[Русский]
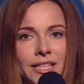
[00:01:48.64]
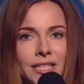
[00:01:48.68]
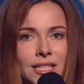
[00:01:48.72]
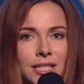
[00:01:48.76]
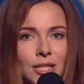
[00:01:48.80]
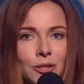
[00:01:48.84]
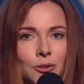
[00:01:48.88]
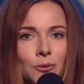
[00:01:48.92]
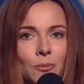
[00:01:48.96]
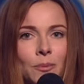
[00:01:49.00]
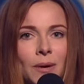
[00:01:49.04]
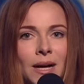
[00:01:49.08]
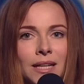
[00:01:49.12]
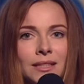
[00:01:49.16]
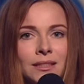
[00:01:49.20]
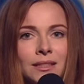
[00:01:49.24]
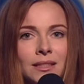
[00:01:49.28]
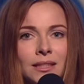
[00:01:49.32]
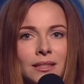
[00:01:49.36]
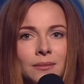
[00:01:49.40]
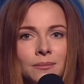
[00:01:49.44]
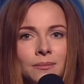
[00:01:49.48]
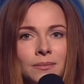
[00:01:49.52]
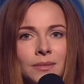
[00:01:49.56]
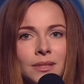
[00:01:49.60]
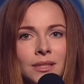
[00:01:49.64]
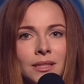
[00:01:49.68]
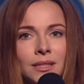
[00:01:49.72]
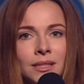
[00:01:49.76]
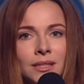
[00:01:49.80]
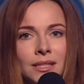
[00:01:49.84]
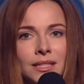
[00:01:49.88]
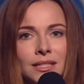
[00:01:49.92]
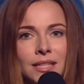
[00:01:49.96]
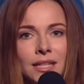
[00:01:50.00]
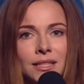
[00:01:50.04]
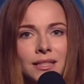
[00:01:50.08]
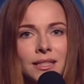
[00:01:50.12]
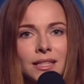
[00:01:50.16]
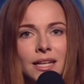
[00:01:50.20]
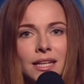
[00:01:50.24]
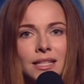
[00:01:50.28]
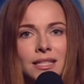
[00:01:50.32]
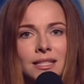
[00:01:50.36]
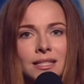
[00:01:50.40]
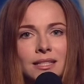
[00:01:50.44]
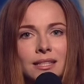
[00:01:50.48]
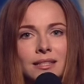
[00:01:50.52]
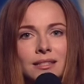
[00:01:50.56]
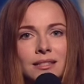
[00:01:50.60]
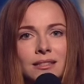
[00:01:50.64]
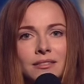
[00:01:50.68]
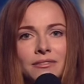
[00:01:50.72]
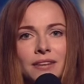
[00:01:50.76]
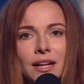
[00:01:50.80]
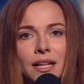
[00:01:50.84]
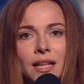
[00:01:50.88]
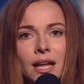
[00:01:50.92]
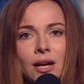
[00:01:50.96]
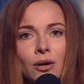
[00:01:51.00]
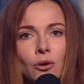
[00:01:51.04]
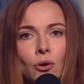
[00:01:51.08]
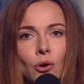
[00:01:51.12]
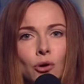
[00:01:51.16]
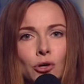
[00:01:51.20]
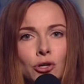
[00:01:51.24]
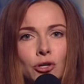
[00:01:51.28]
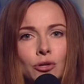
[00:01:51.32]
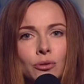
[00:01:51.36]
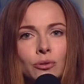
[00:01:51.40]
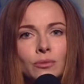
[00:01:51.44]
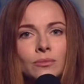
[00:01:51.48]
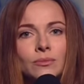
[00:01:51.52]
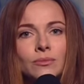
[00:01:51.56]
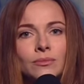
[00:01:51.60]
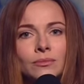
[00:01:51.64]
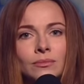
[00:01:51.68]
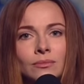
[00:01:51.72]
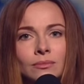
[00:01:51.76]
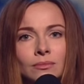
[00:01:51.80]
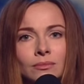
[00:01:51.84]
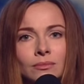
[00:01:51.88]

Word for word: Если рубанком содрать со ствола кожу,